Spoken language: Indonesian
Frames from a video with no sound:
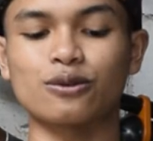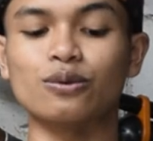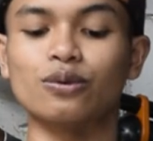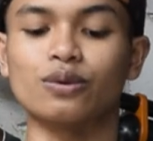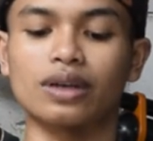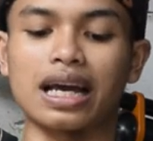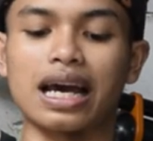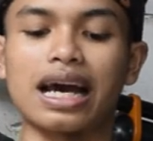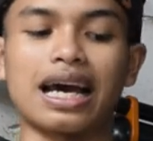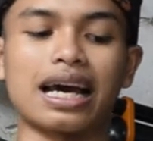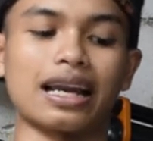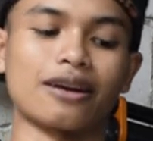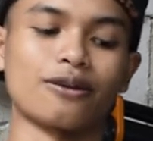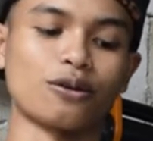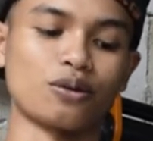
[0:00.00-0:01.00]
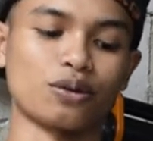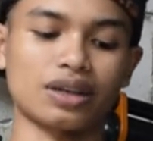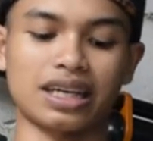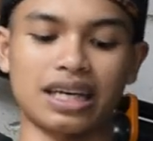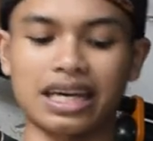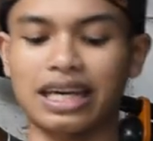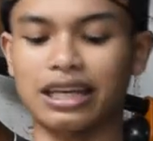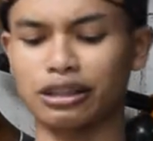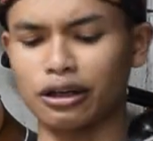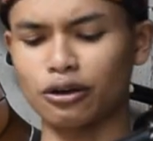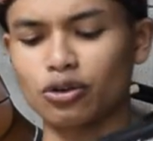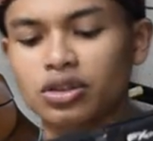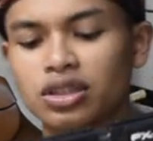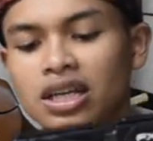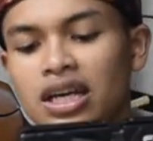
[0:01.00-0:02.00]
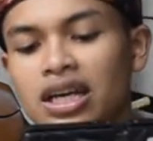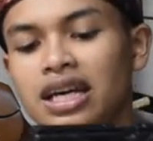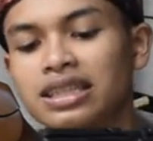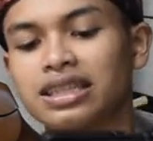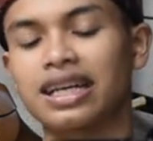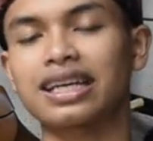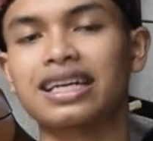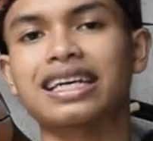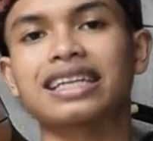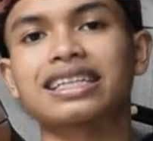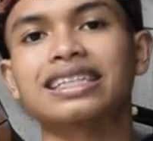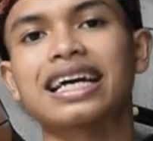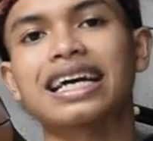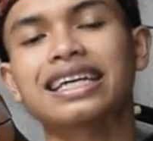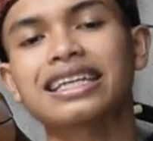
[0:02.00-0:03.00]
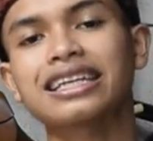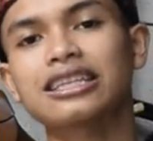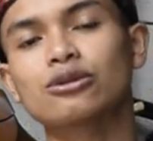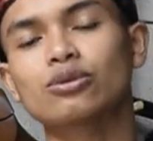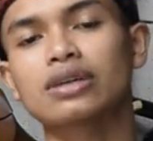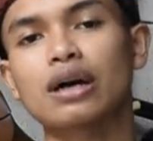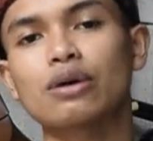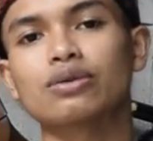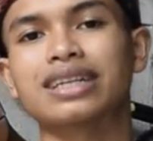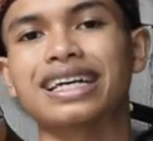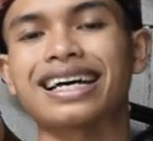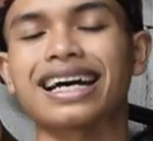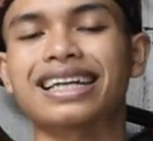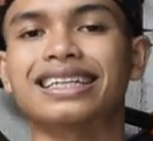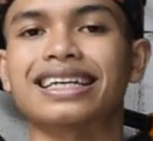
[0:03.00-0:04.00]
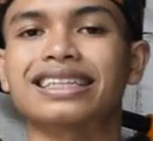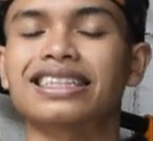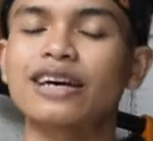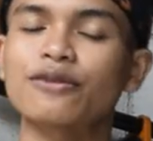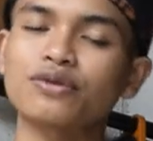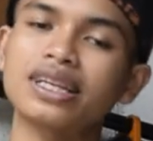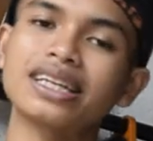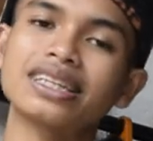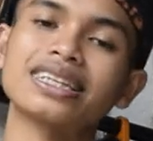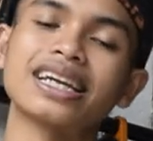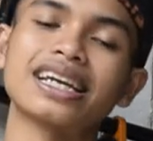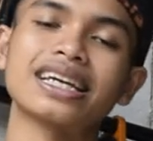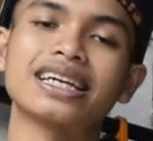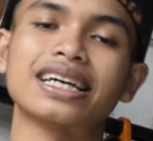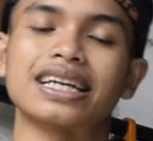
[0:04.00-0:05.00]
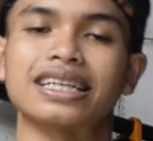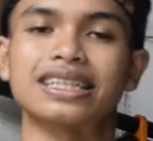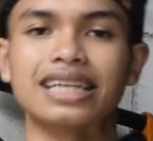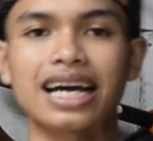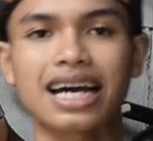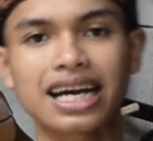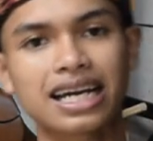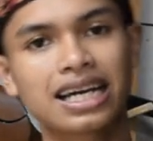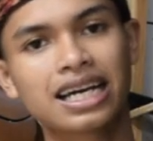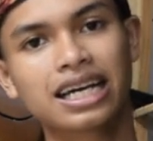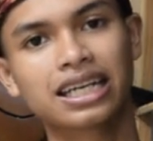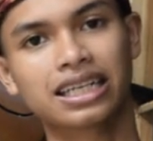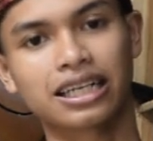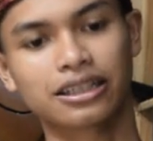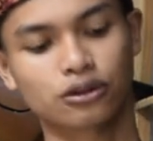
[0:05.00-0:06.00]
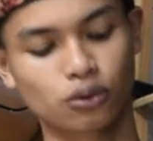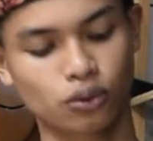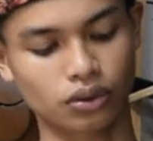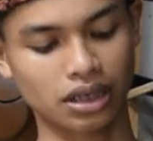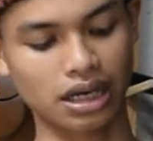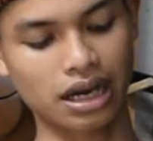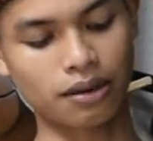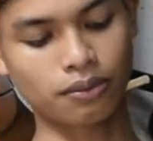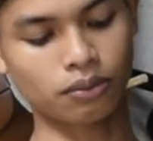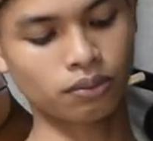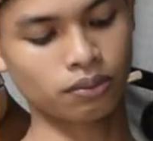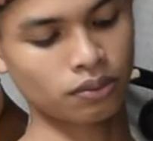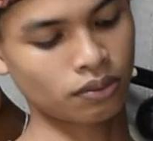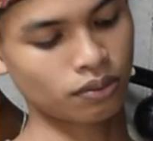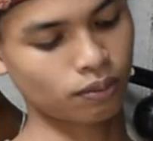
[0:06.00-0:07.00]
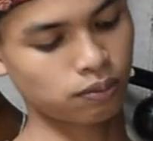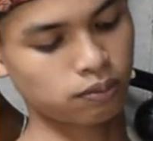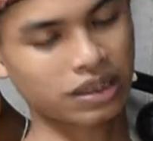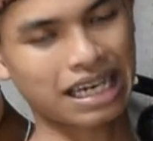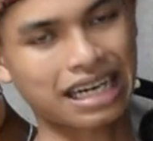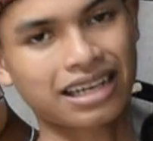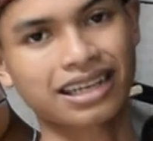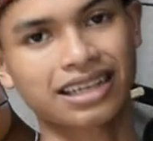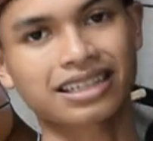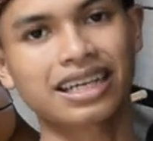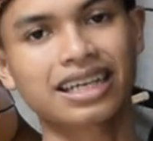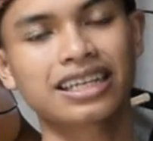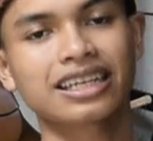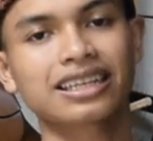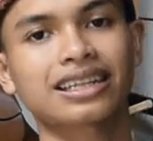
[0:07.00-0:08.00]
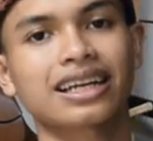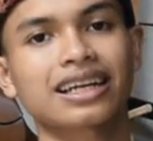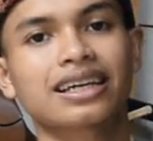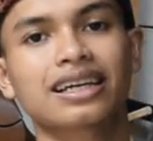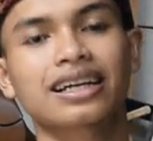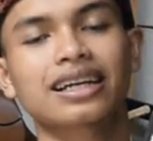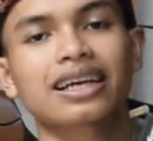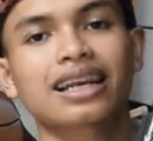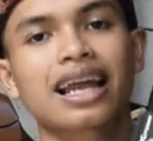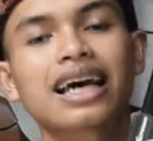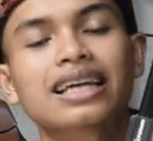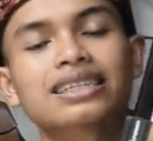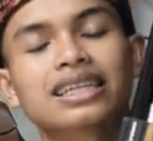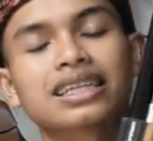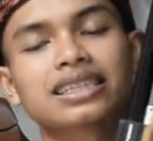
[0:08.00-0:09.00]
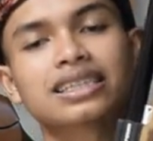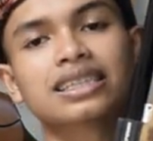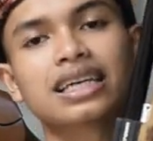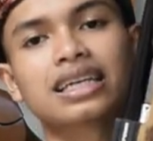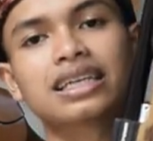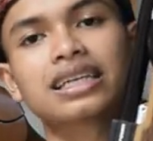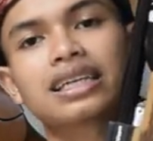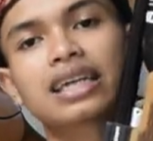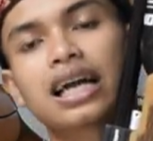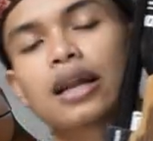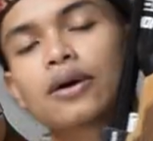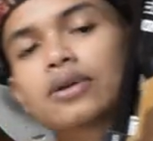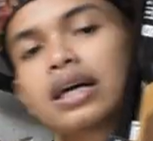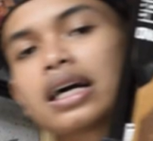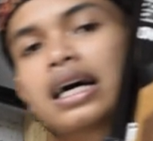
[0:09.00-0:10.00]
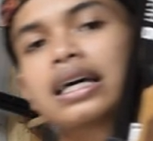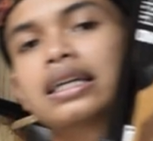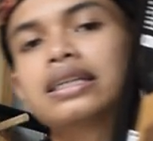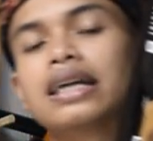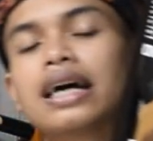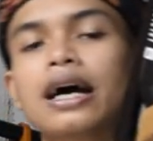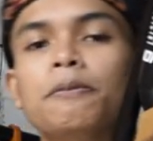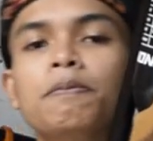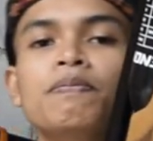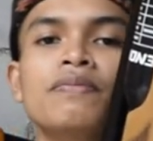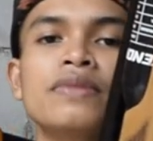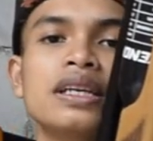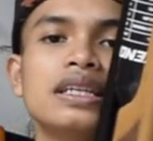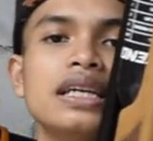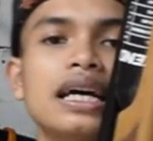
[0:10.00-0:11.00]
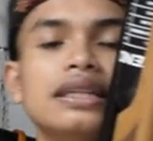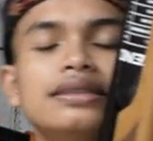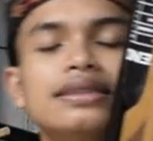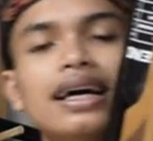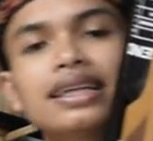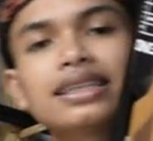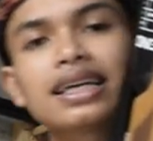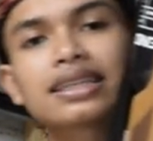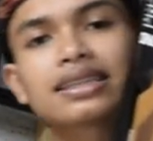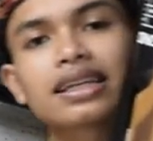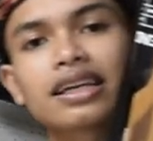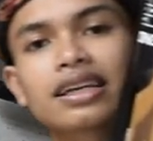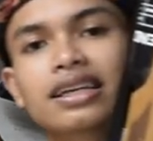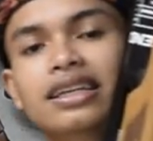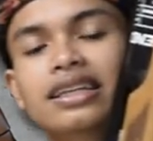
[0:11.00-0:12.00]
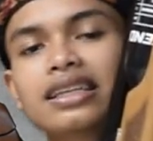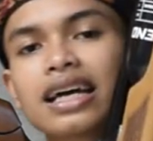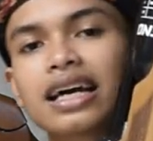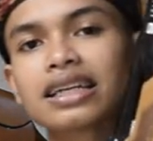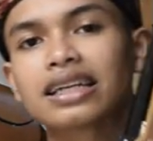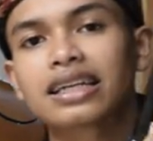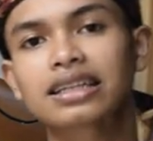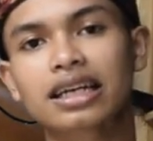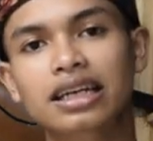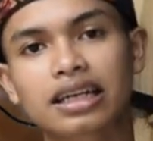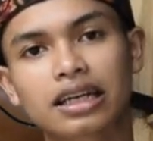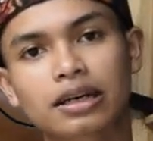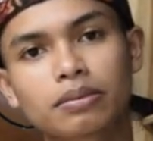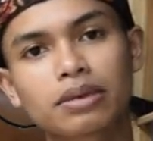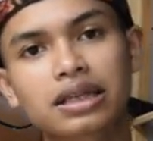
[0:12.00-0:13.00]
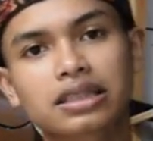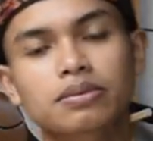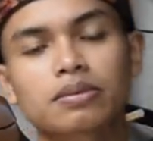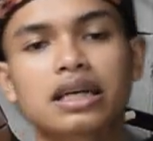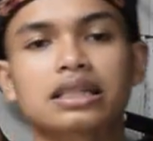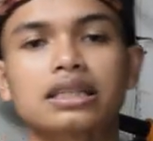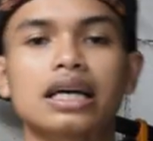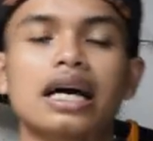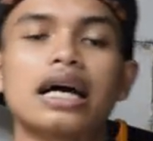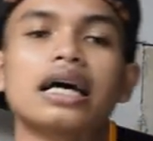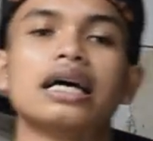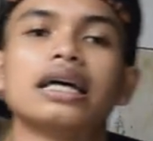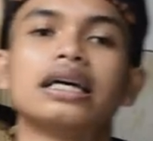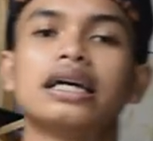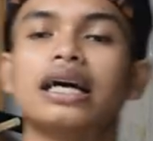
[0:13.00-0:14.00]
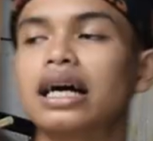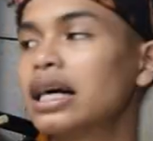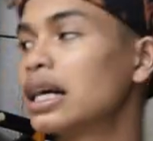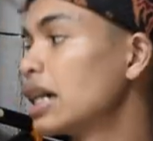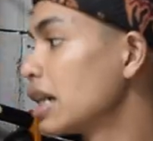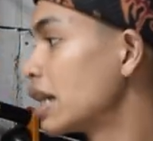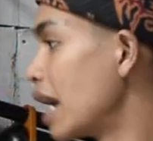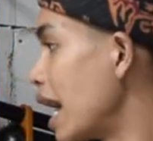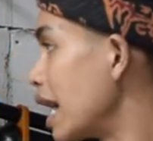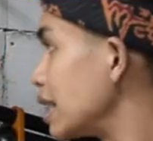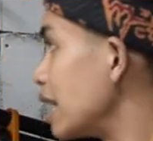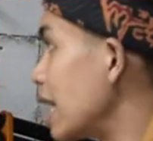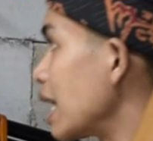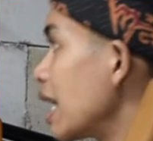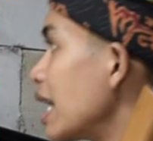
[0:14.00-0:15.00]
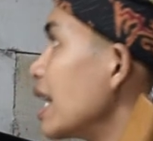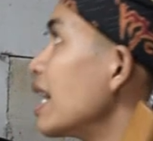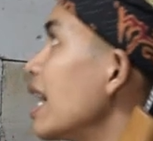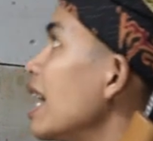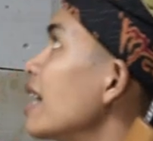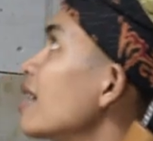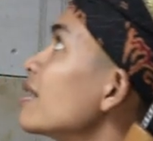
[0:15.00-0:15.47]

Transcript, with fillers: dural oke terus triggernya ini juga udah ada safety triggernya dan juga triggernya ini trigger klasik jadi kalau yang ada yang tanya triggernya ada trigger match mas ah gak ada kayaknya